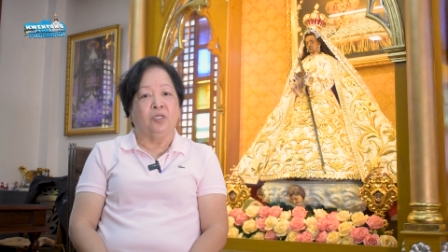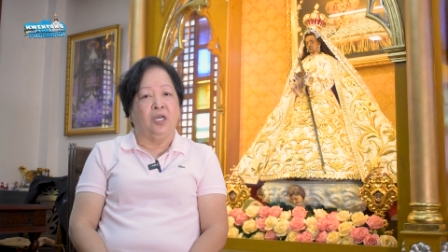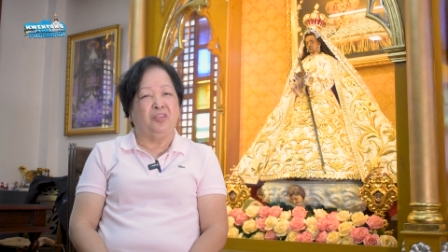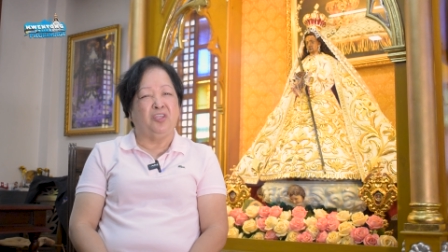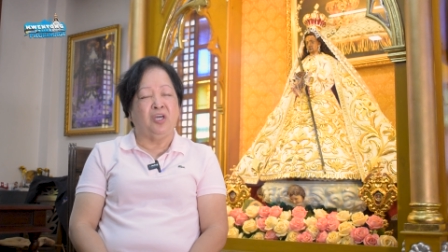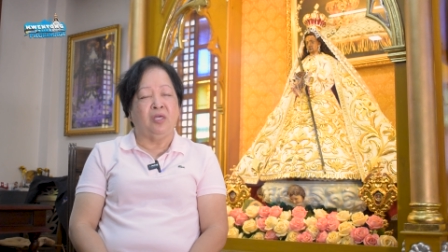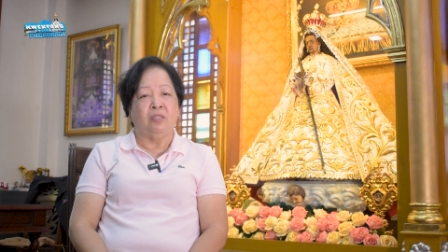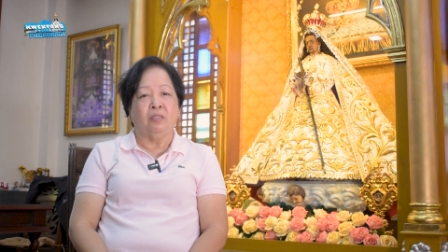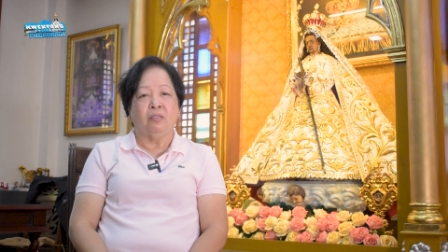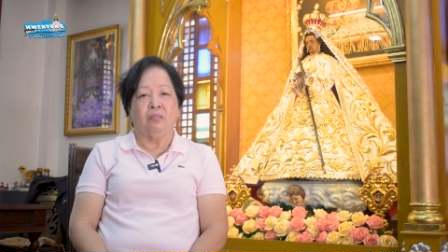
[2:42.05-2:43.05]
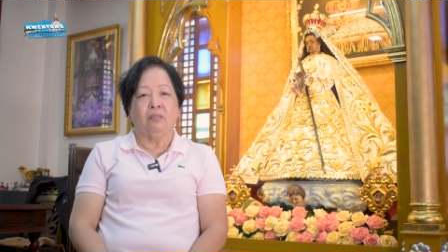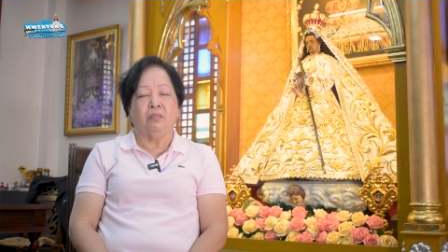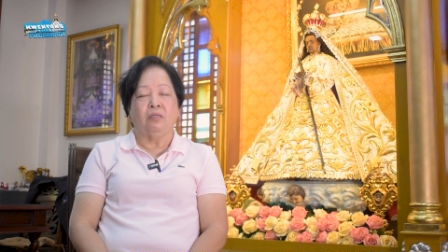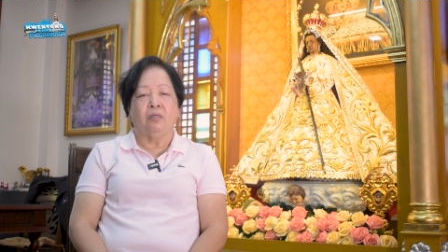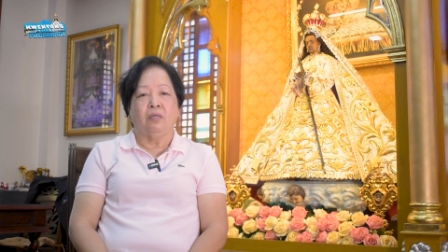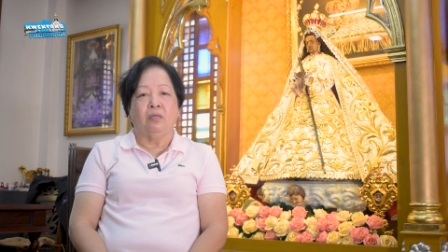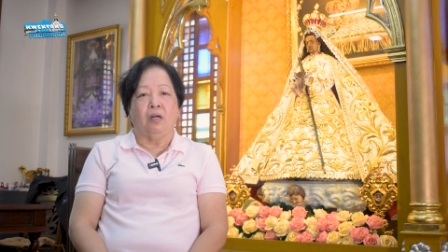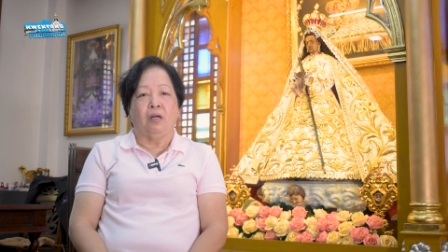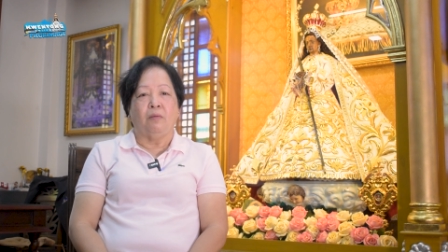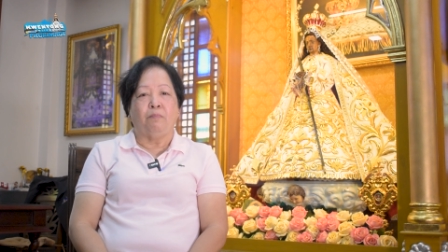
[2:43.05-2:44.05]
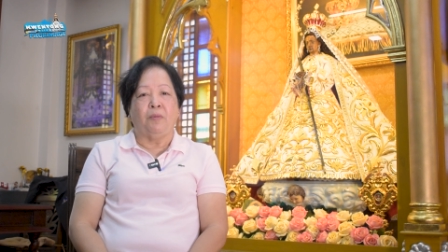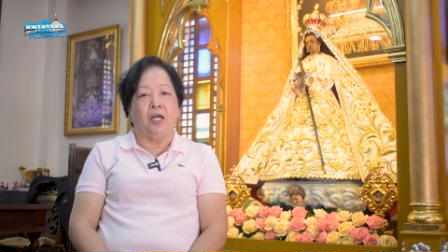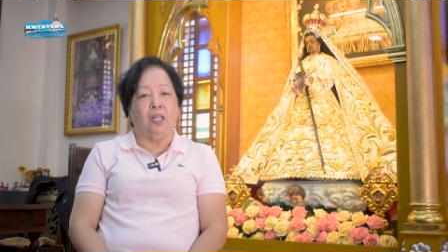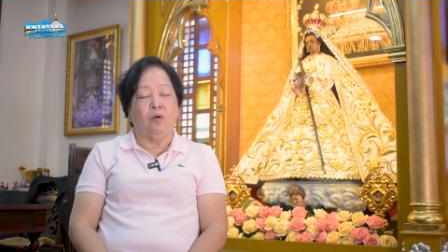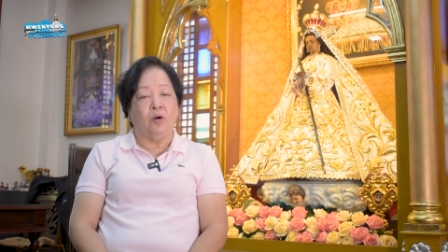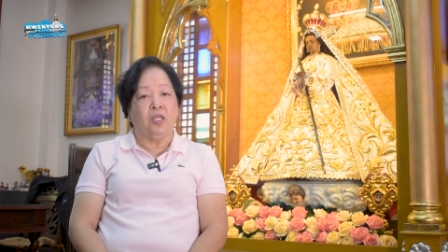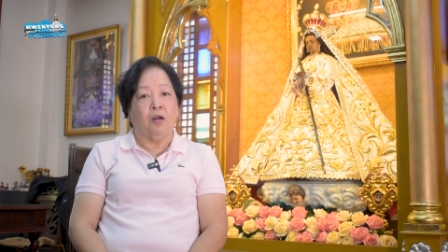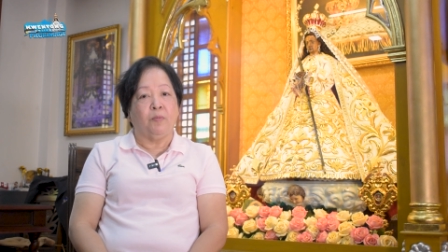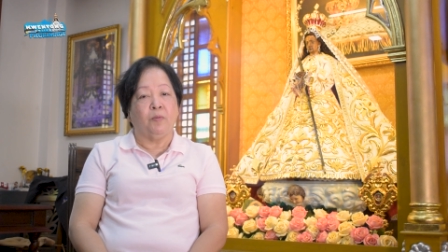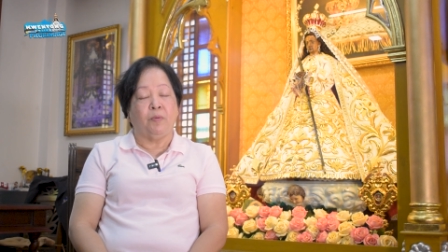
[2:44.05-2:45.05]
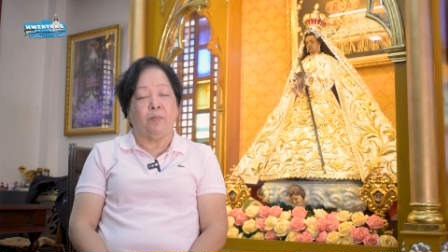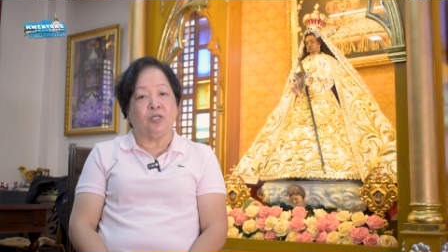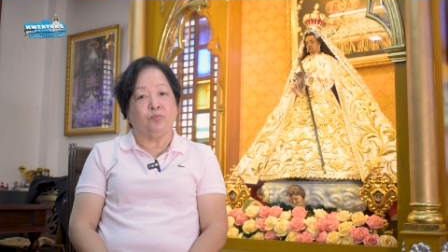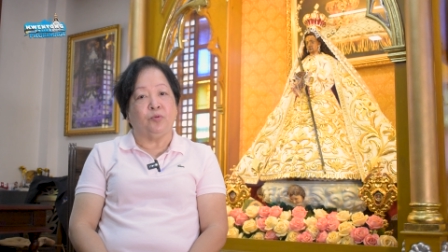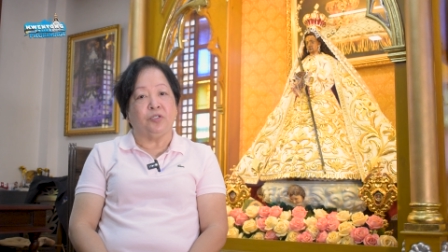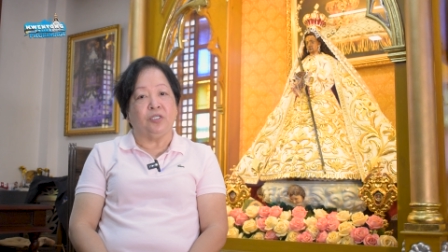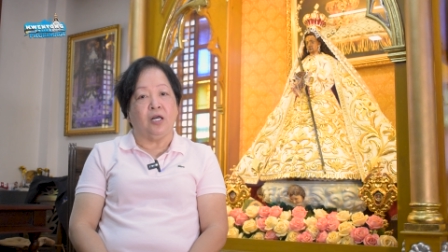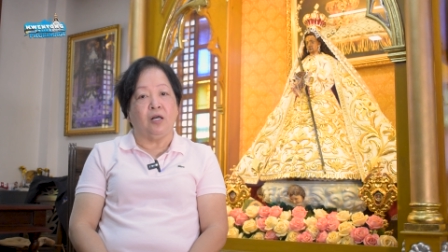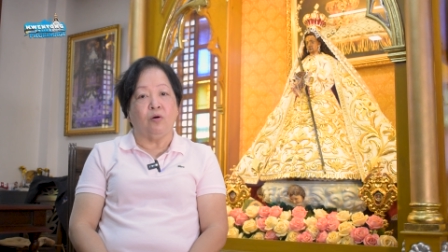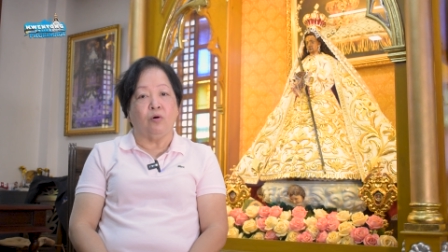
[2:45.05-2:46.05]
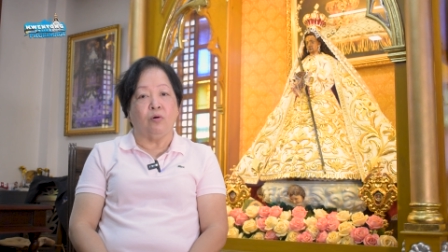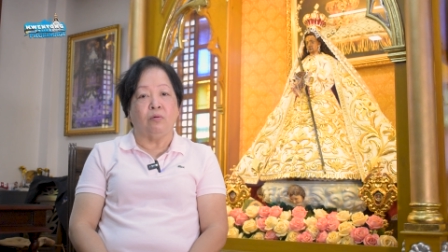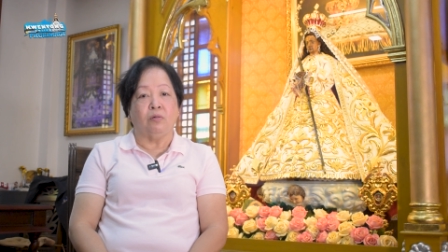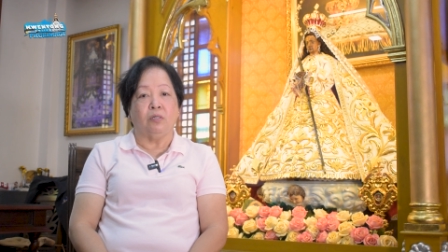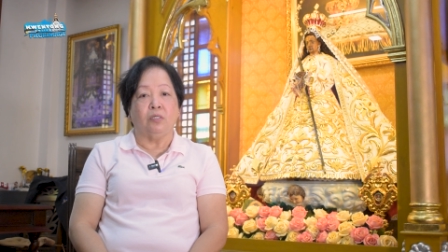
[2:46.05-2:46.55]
And then pangalawa, nakapagpa-passport nga ako.